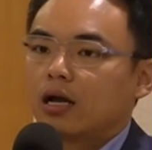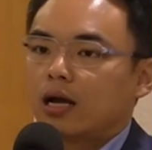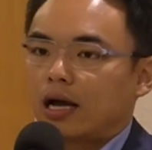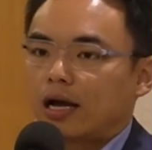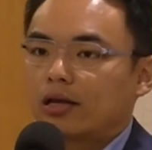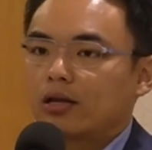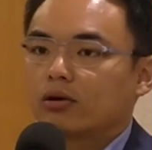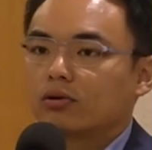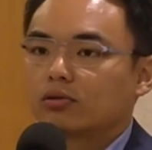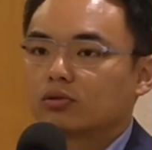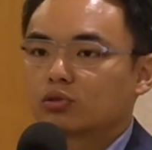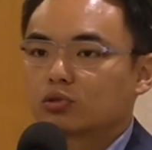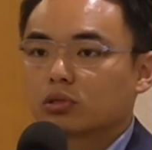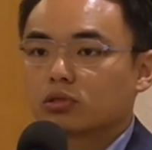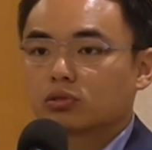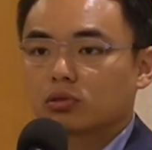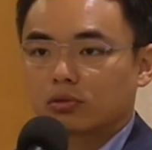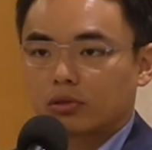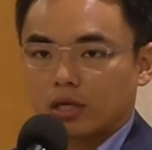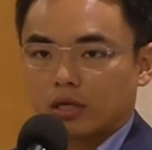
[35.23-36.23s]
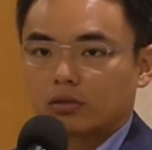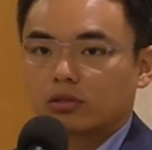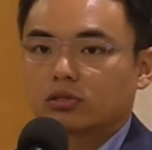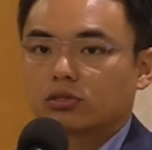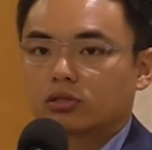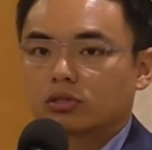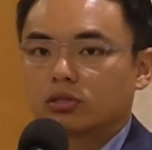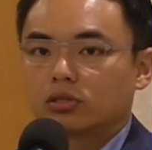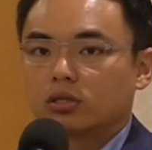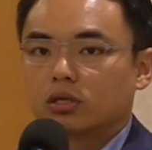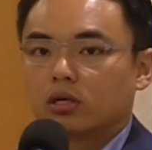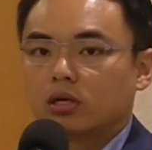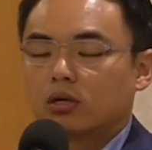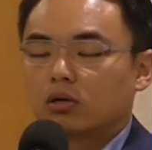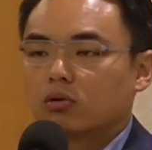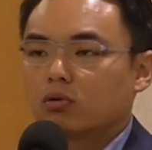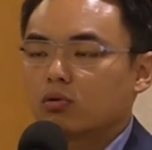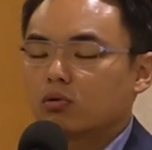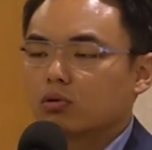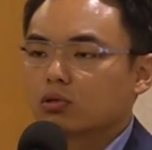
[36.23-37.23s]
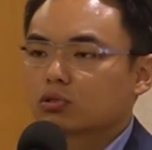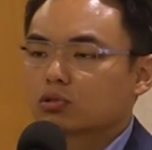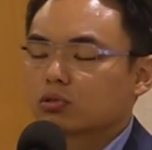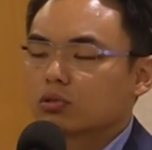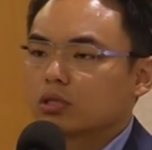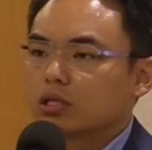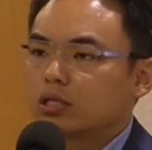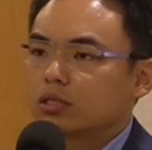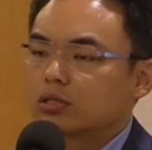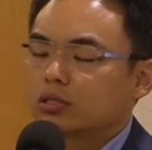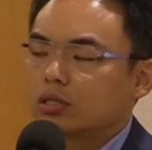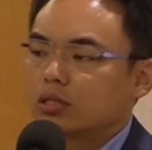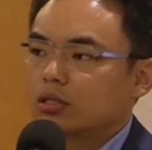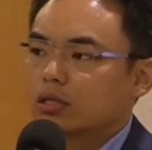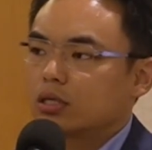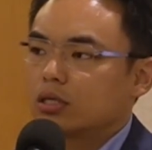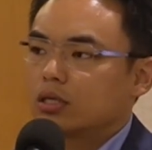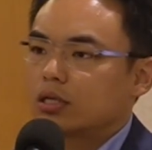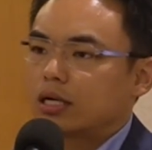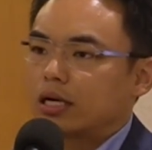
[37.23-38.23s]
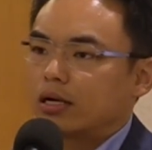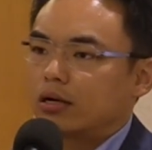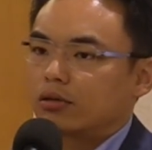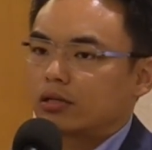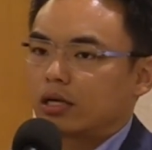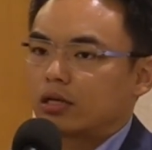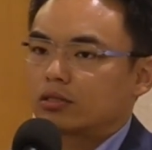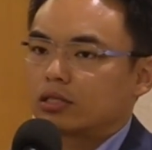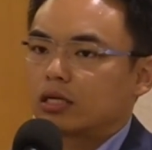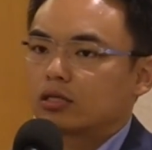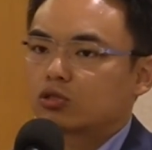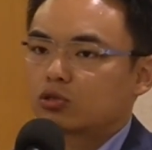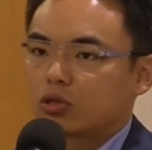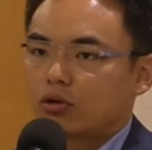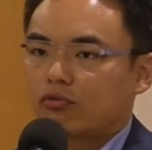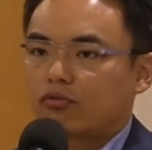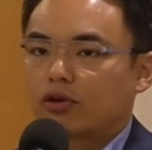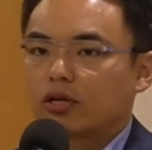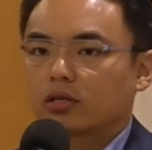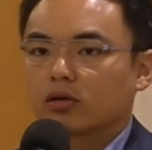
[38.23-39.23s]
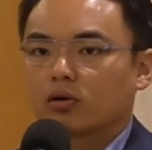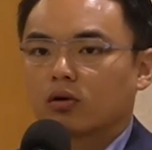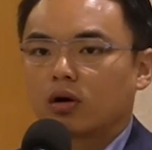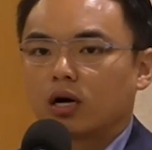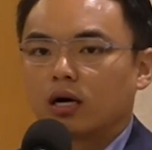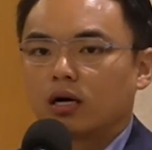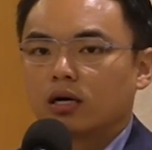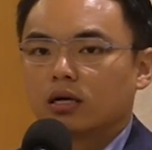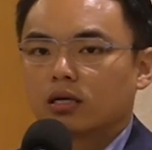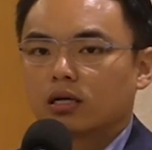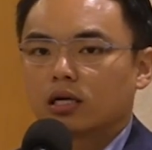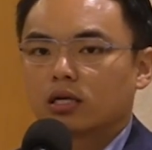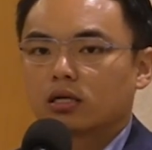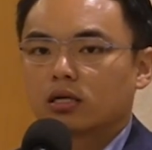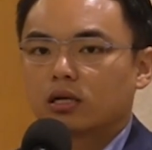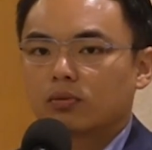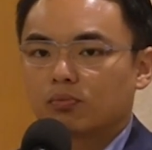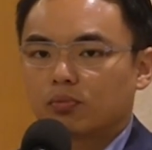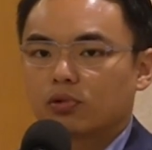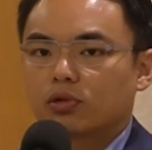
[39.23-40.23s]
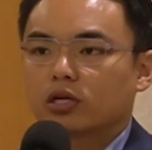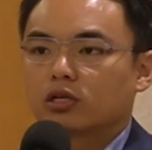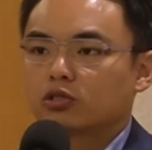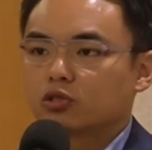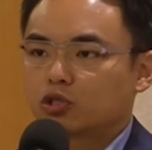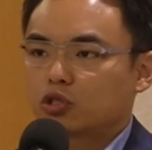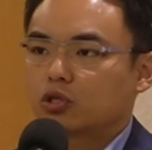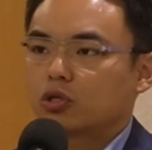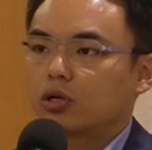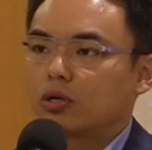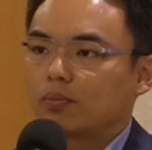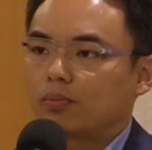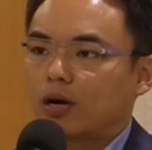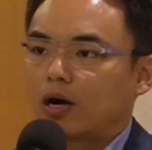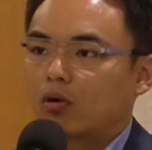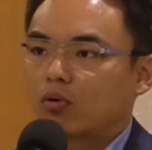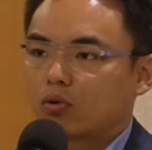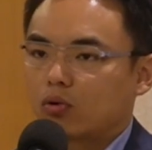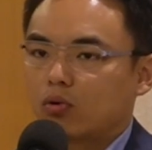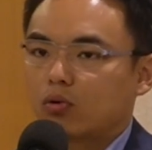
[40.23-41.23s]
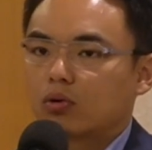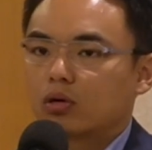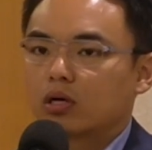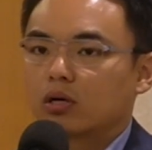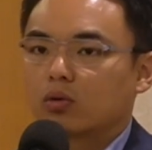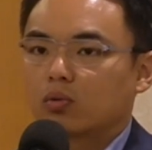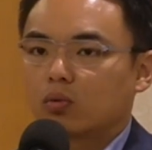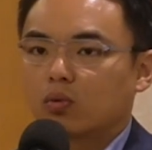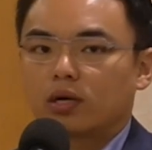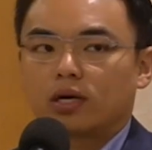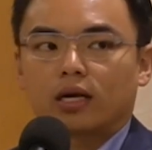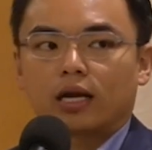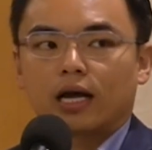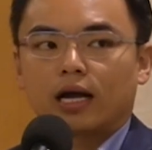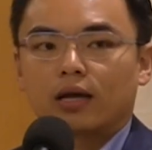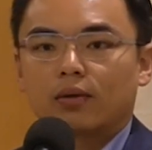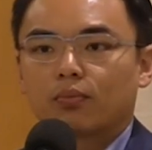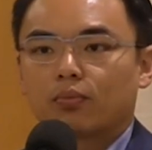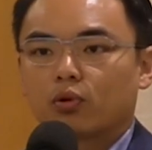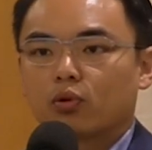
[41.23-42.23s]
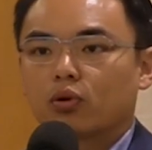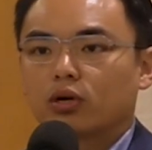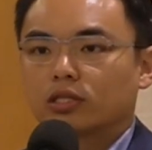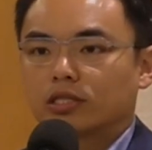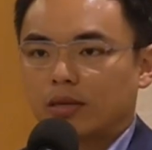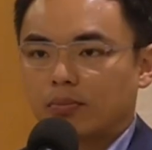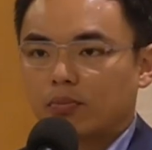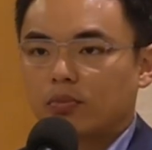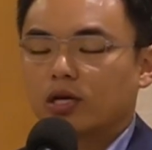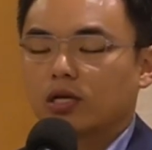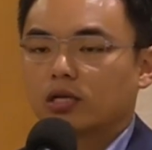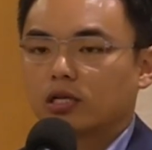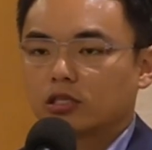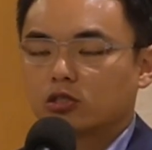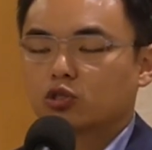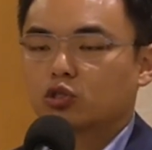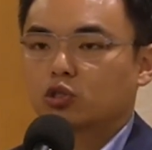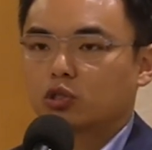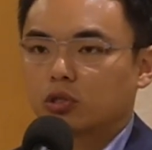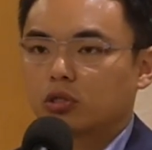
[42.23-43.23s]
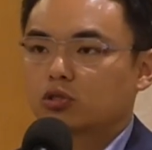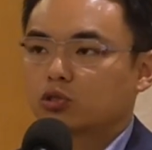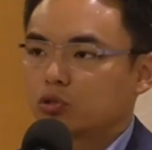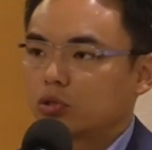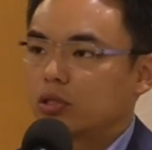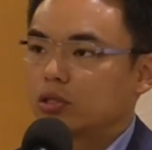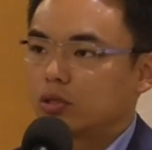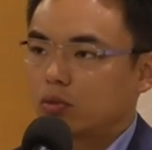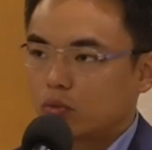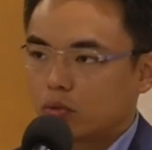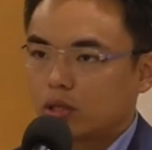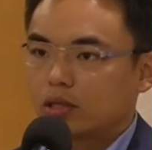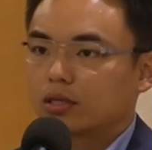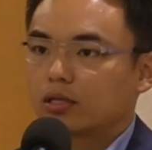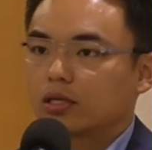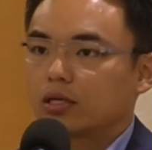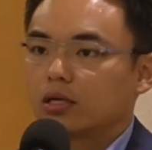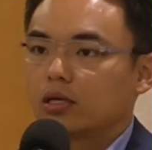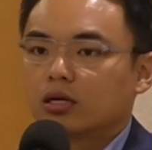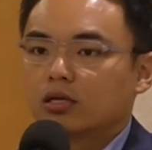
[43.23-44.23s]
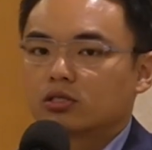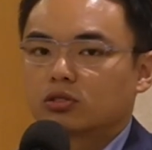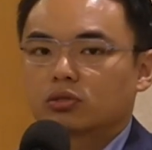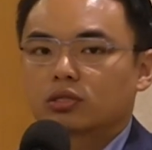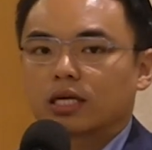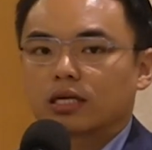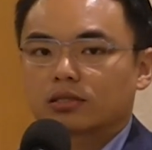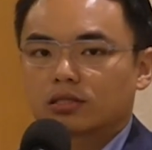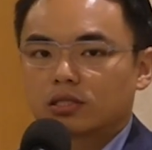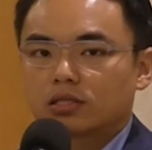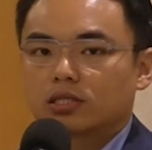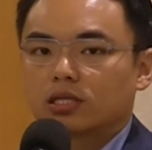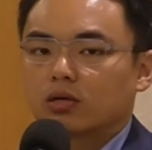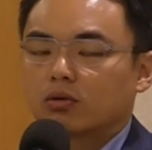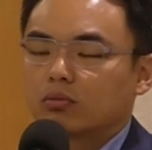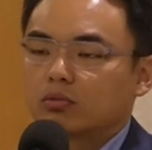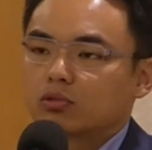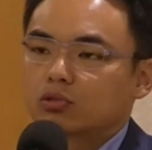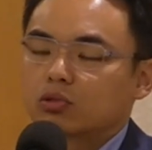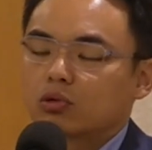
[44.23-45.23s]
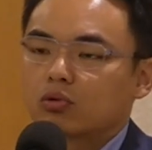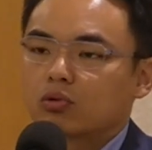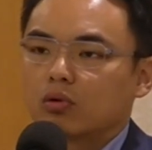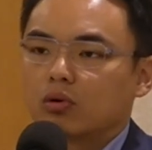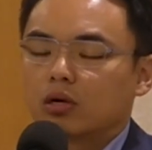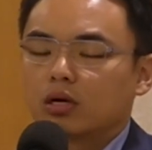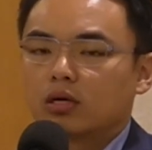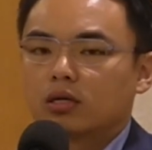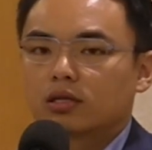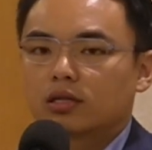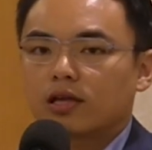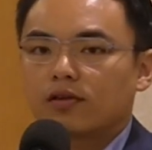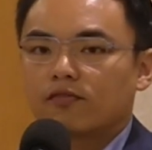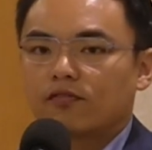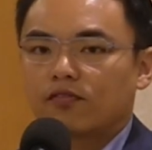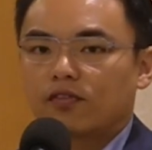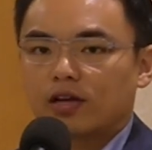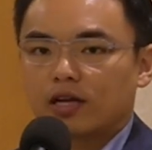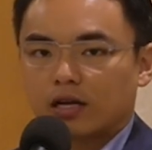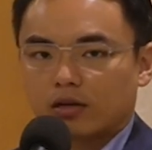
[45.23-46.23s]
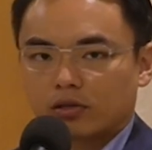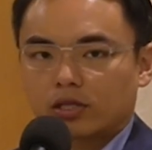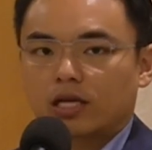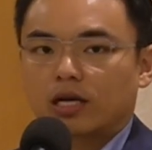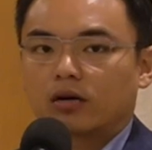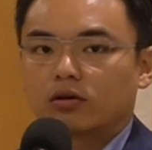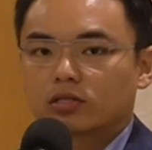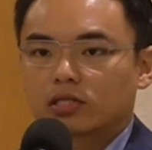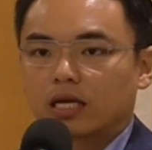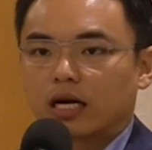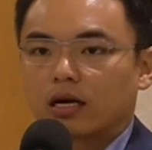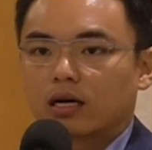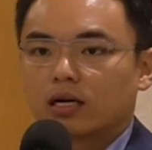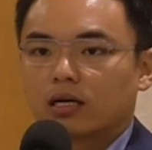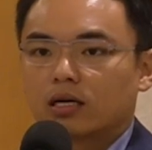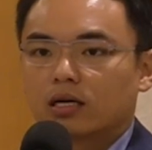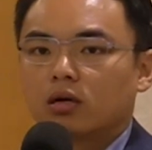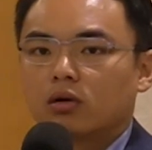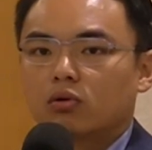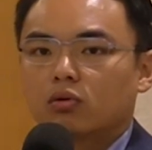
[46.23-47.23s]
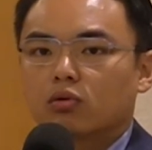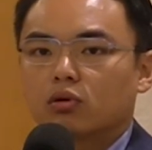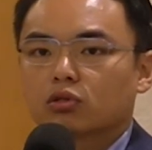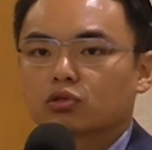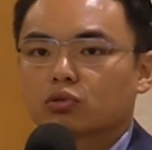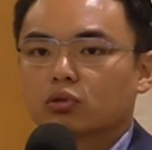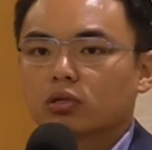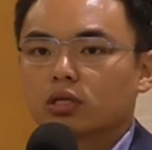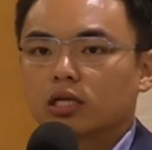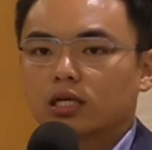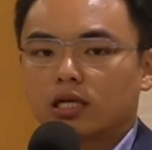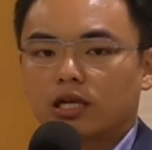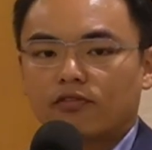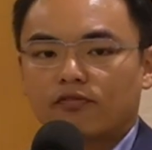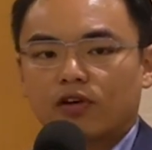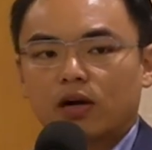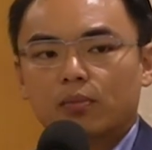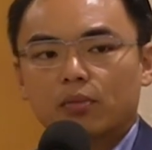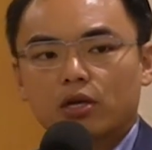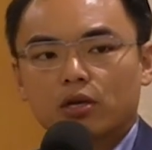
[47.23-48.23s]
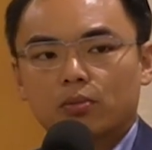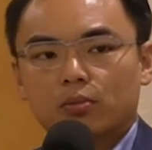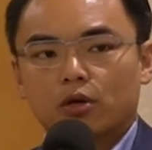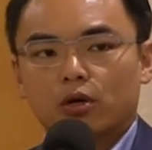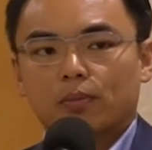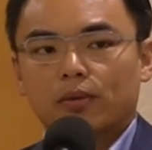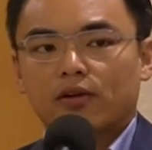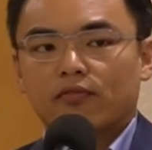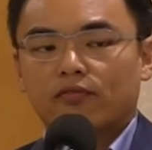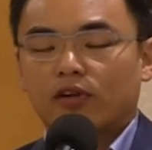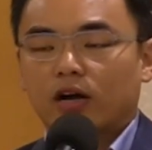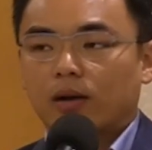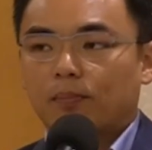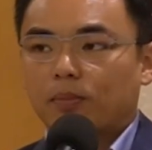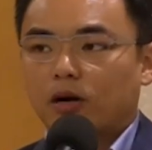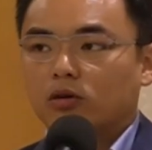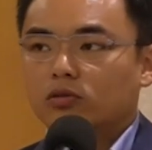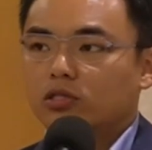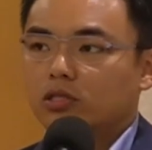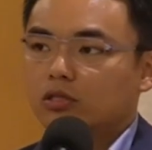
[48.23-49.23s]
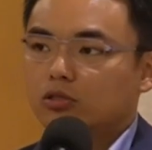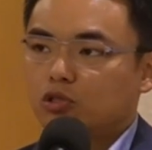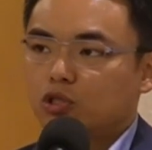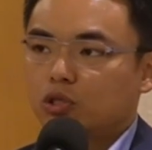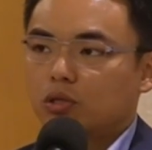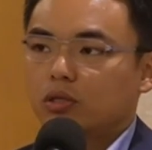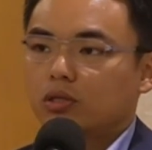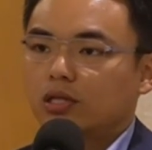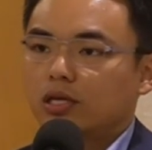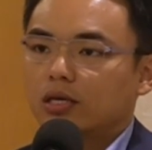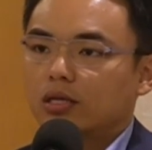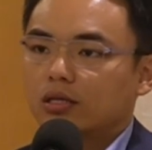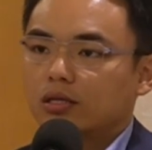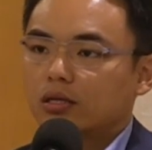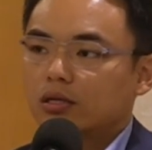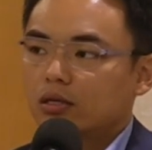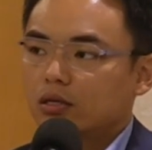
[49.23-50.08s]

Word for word: 还有最重要的是，如果说你真的应该要调整水费的话，那能不能确保国人未来不会再面临缺水的问题？就像之前我们说过，电费要调整，如果说你一方面又没有办法保证缺电。